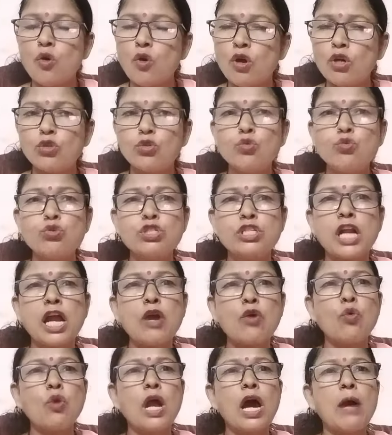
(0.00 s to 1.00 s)
और
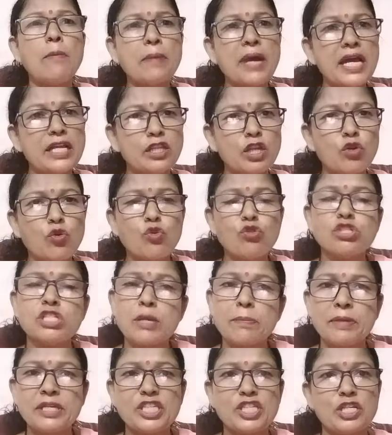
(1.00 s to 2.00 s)
दूसरा गुलाम हैदर को
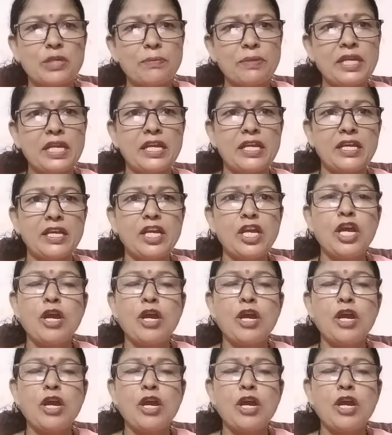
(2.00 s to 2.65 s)
उसके बच्चे मिले